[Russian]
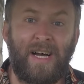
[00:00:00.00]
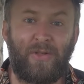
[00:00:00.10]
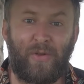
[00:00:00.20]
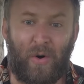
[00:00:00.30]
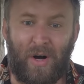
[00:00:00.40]

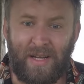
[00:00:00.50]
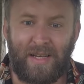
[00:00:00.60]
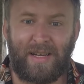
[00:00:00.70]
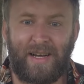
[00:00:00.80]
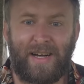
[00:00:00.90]
но
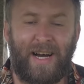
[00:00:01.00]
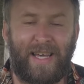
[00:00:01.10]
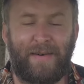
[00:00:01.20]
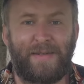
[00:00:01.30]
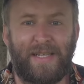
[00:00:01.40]

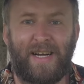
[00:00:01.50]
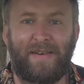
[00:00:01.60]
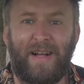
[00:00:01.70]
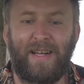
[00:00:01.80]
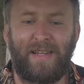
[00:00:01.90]
как я вам всегда
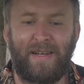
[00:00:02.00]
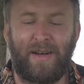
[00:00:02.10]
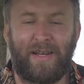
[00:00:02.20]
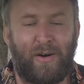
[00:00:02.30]
говорил,